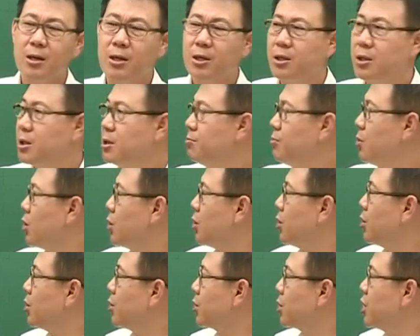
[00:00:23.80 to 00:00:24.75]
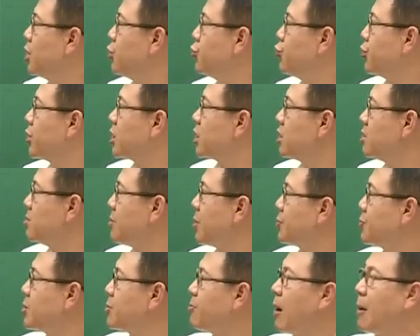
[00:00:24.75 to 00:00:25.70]
어, 뭐 기출이
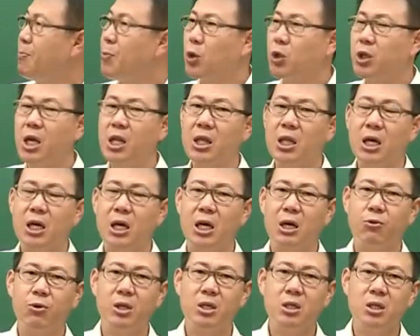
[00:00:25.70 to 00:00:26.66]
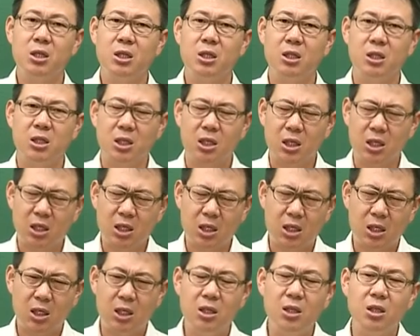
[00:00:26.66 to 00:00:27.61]
끊임없이 반복된다라고 하는 그
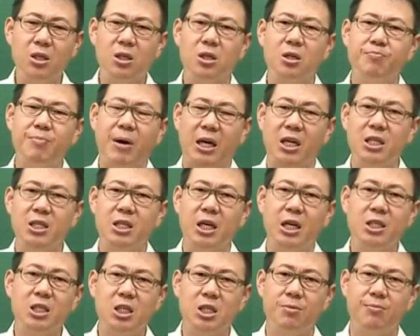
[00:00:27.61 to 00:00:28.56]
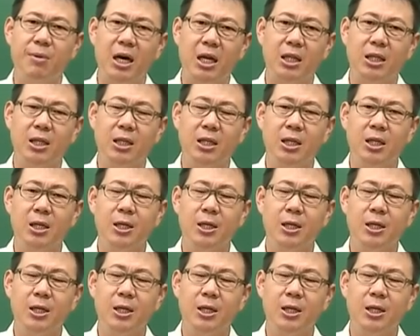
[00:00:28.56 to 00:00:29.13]
큰 틀은 바뀌지 않지만